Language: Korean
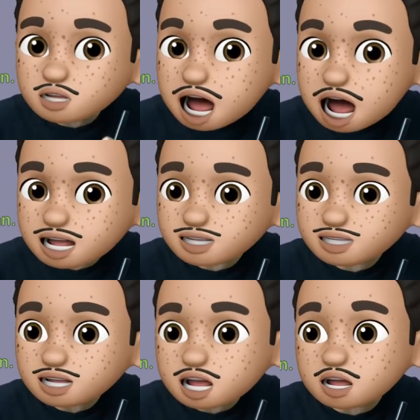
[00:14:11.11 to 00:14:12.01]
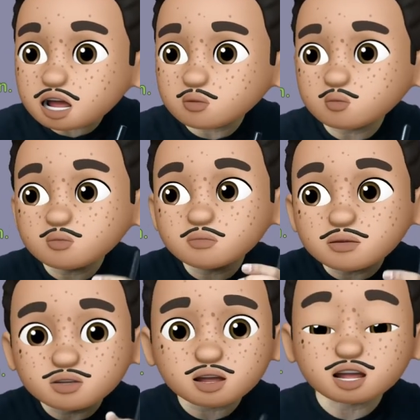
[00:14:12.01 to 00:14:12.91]
아니야 라고
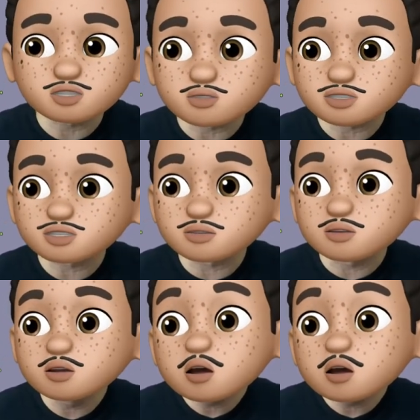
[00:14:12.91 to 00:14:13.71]
번역할 수 있어요.